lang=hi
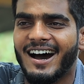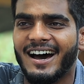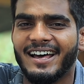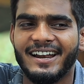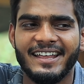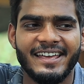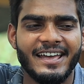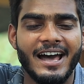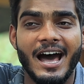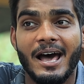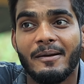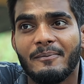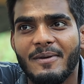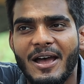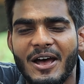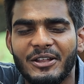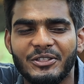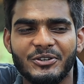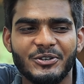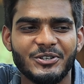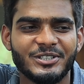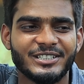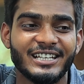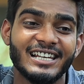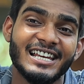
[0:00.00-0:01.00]
अरे यार मैं
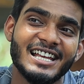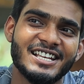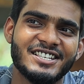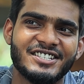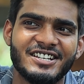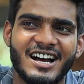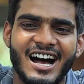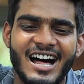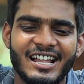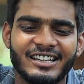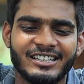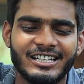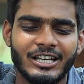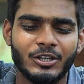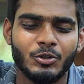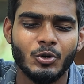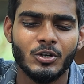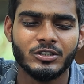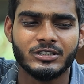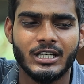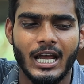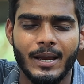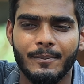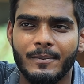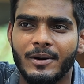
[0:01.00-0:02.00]
तो उसके लिए जान दे दूं
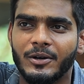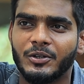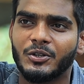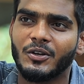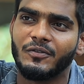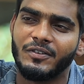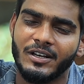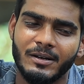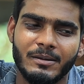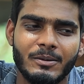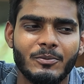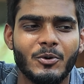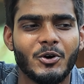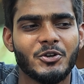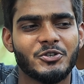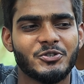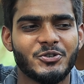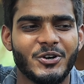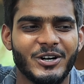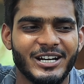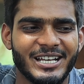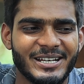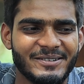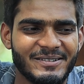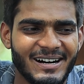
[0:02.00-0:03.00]
असाइनमेंट तो फिर भी बहुत
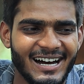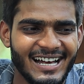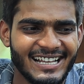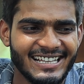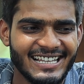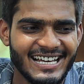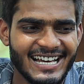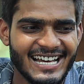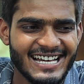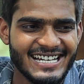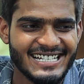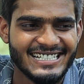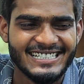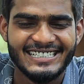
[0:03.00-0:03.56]
छोटी बात है